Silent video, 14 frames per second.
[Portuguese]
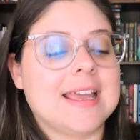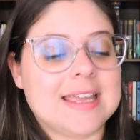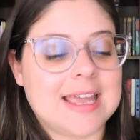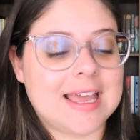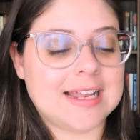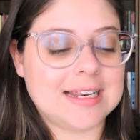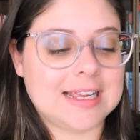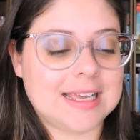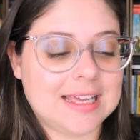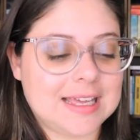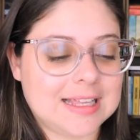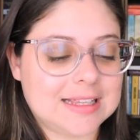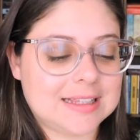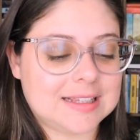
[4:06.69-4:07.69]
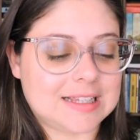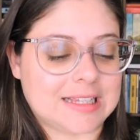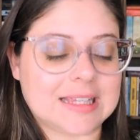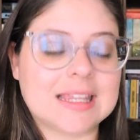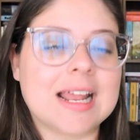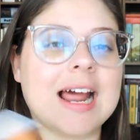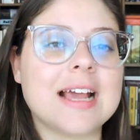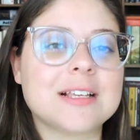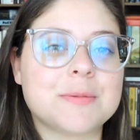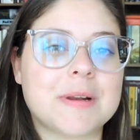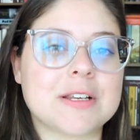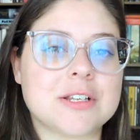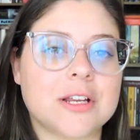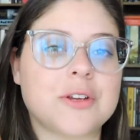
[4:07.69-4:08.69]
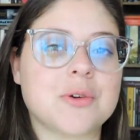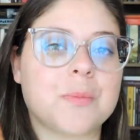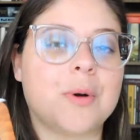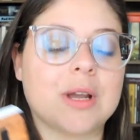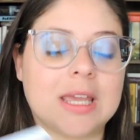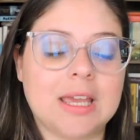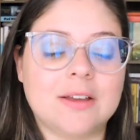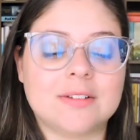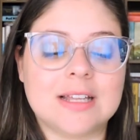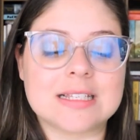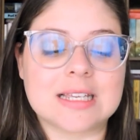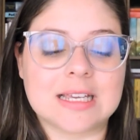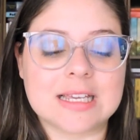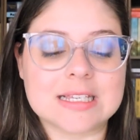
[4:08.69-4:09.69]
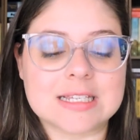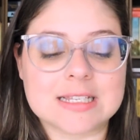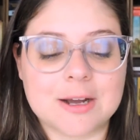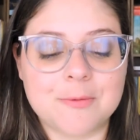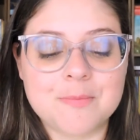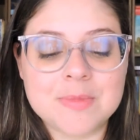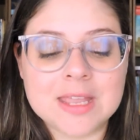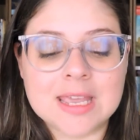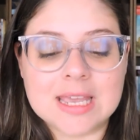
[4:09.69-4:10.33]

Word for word: E ele traz pra gente um pouquinho dessa questão